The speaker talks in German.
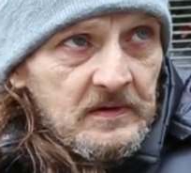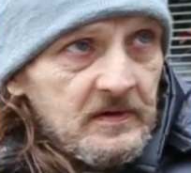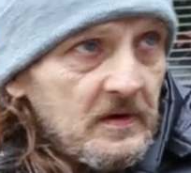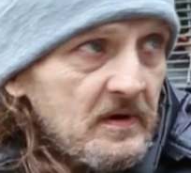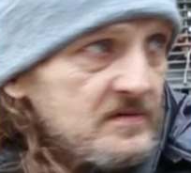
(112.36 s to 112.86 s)

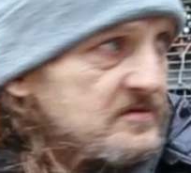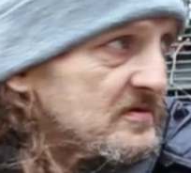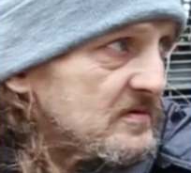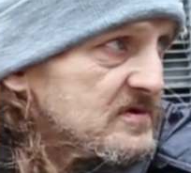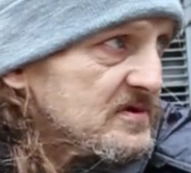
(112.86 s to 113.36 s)
Ja, und
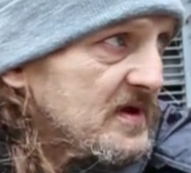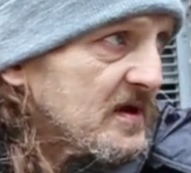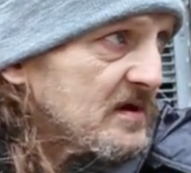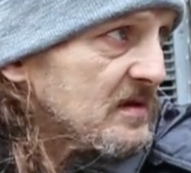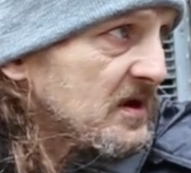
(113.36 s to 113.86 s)
sonst
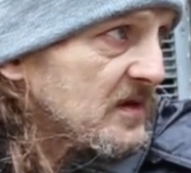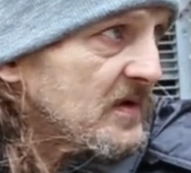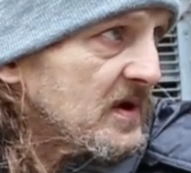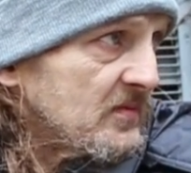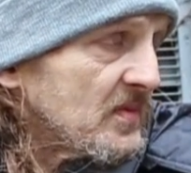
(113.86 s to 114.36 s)
eigentlich
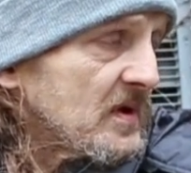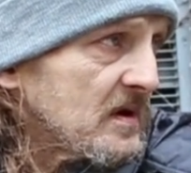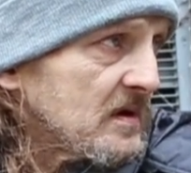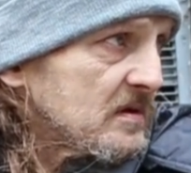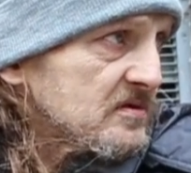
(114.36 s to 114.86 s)
war ich
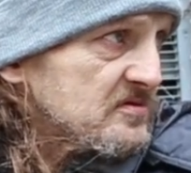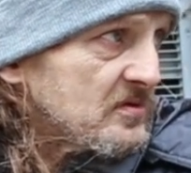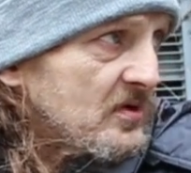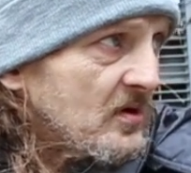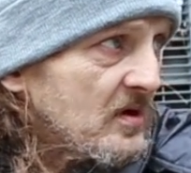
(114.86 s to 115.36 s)
immer
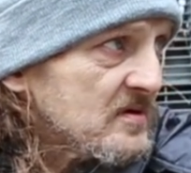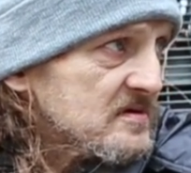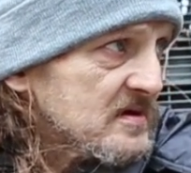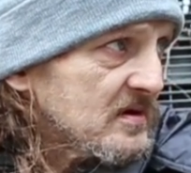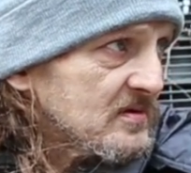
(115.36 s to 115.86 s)
zu
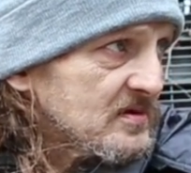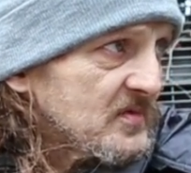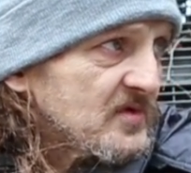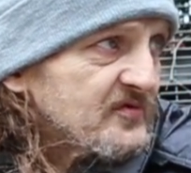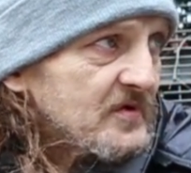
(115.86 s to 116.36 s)
Hause oder
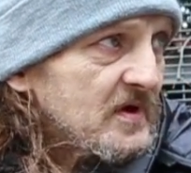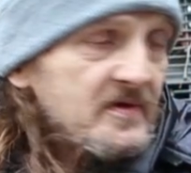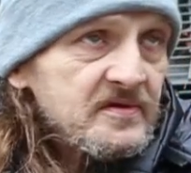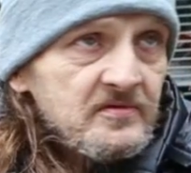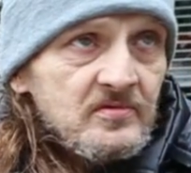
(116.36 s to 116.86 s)
mit
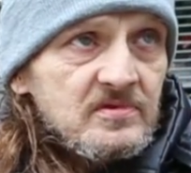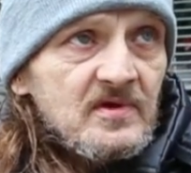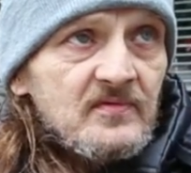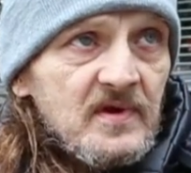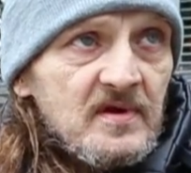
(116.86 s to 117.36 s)
Freunden
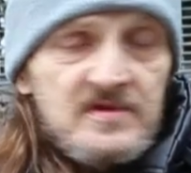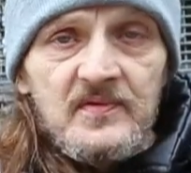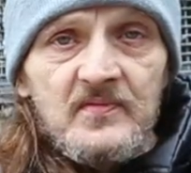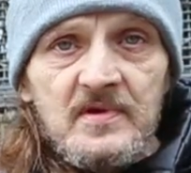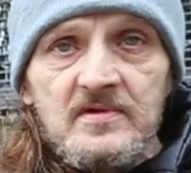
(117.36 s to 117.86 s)
unterwegs,
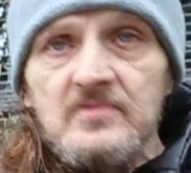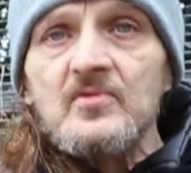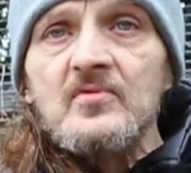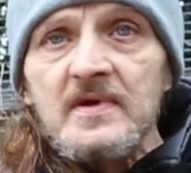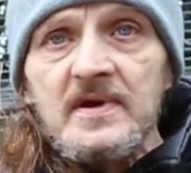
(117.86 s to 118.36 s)
wie man da halt
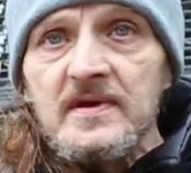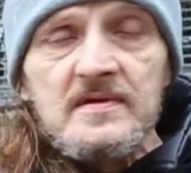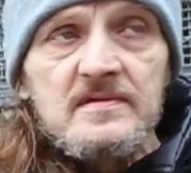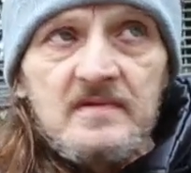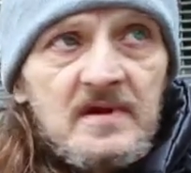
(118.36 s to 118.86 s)
junger
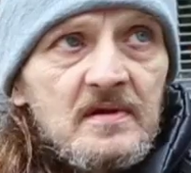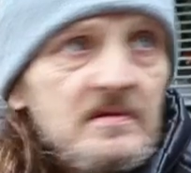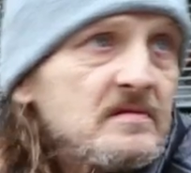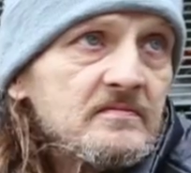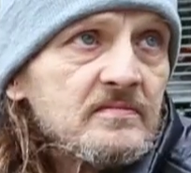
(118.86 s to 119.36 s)
ist. Nicht? Ne?
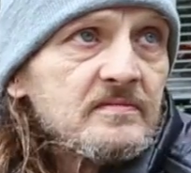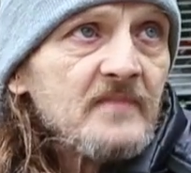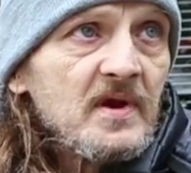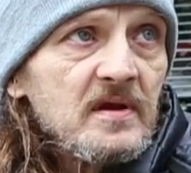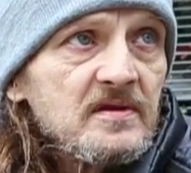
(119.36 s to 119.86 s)

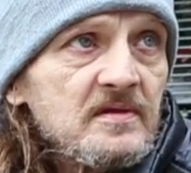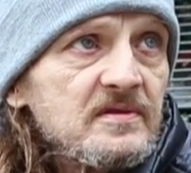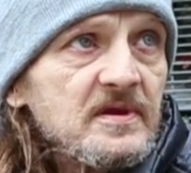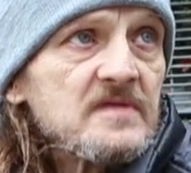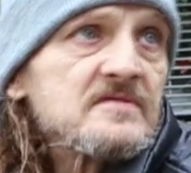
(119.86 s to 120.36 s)
Man geht in
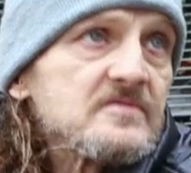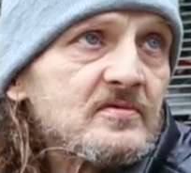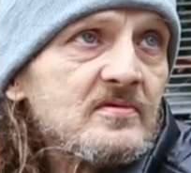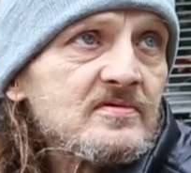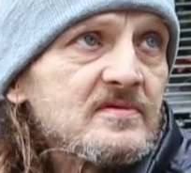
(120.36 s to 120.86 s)

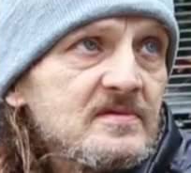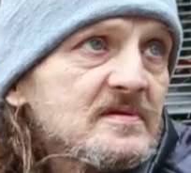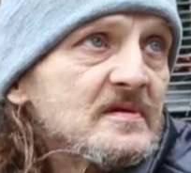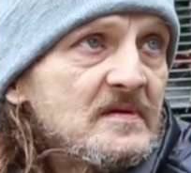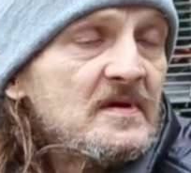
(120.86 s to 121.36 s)
Discos,
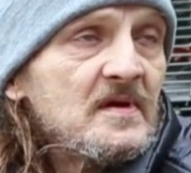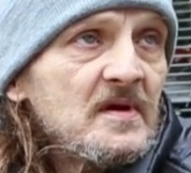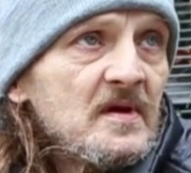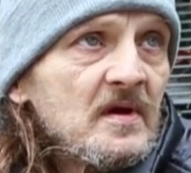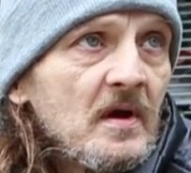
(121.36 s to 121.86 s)

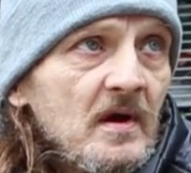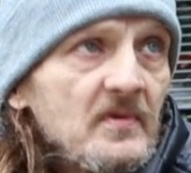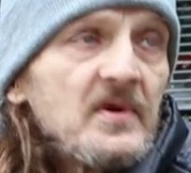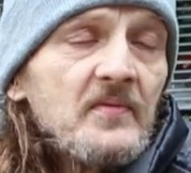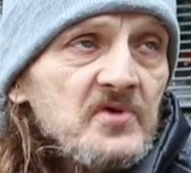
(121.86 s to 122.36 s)

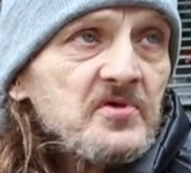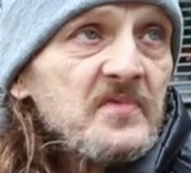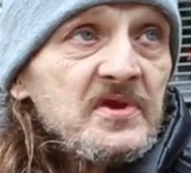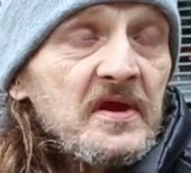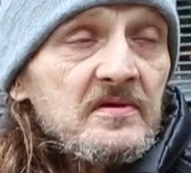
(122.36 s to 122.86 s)
aber ich war schon
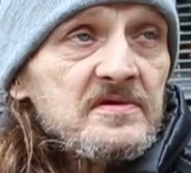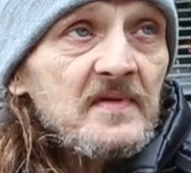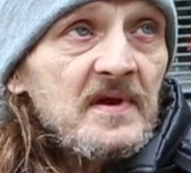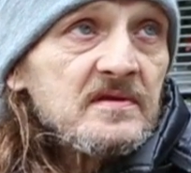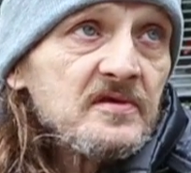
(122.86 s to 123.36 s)
mit
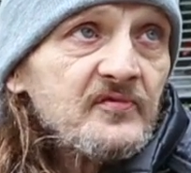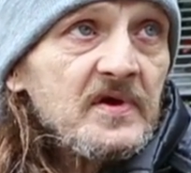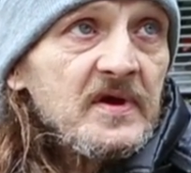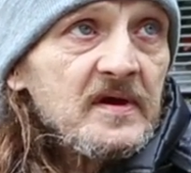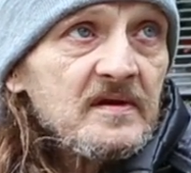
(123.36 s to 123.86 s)
21
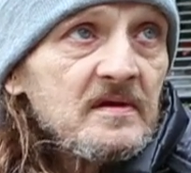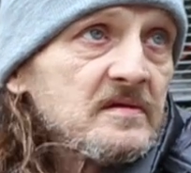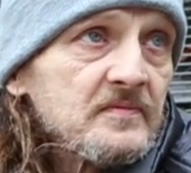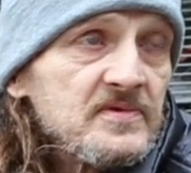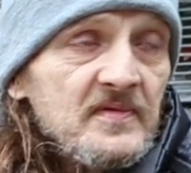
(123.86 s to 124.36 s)

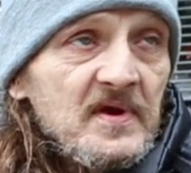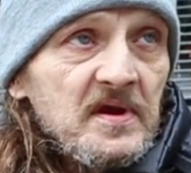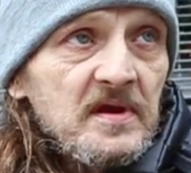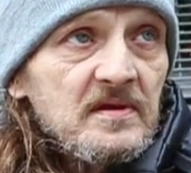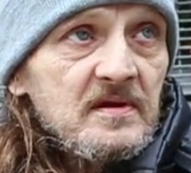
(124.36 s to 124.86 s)
verheiratet, habe zwei
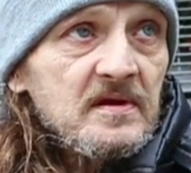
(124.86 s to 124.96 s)
Kinder